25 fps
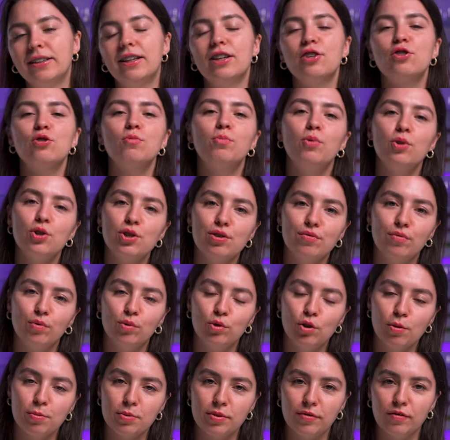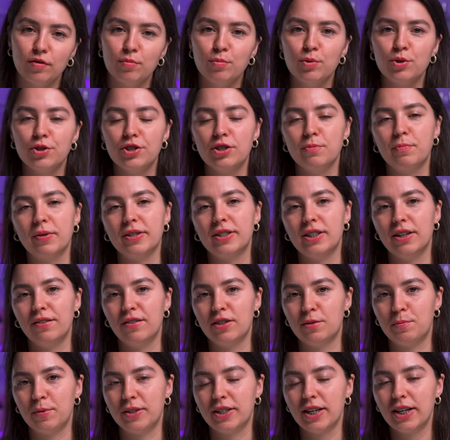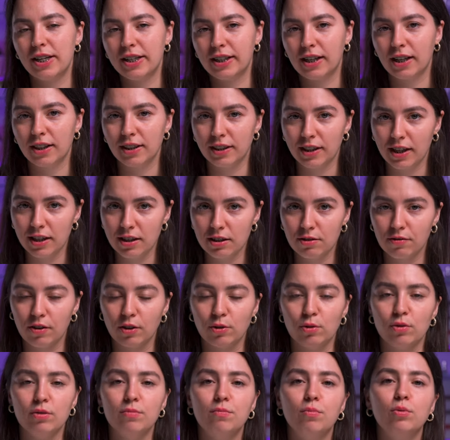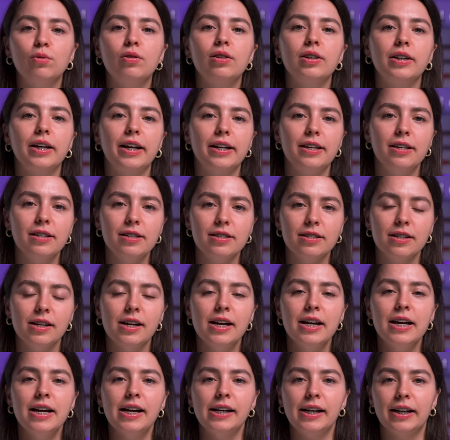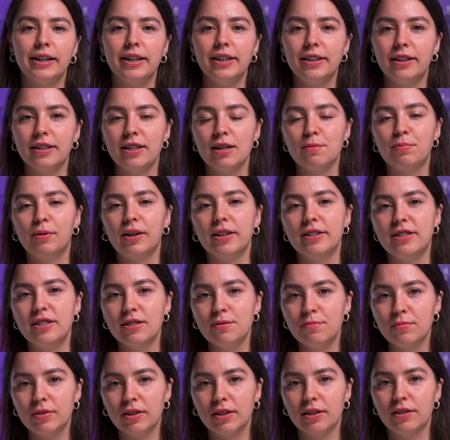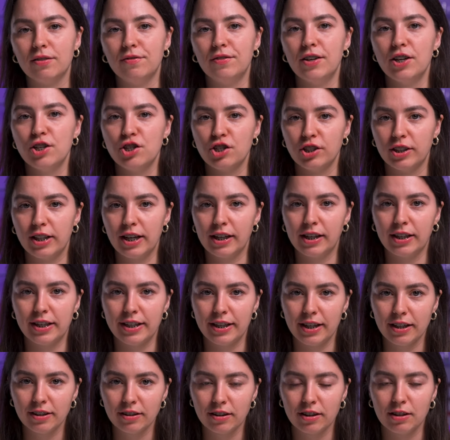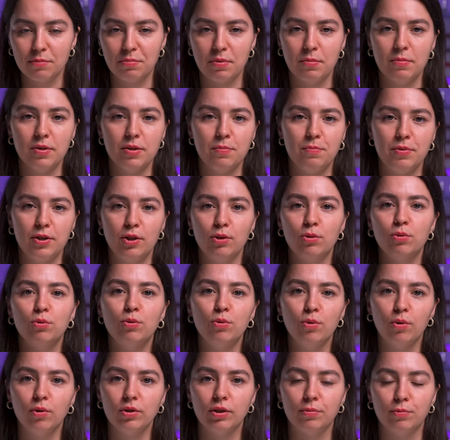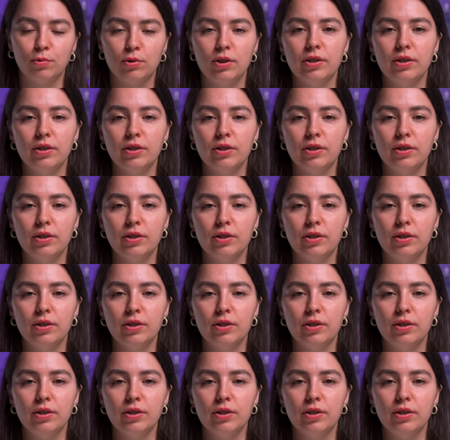Для еще большего удобства вы можете поставить специальный контейнер, в котором будут храниться какие-то необходимые вещи для клиента, например, перед уходом.